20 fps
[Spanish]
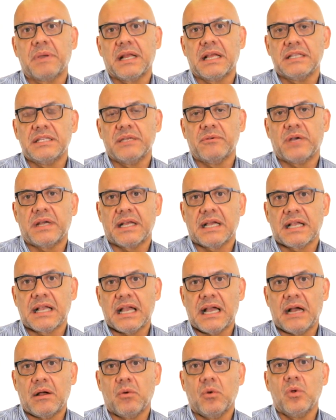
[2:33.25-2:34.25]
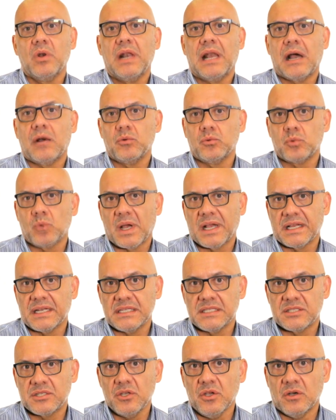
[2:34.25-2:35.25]
para llevar a cabo la
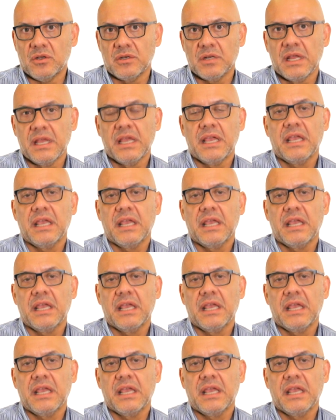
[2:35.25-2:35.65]
autoagresión.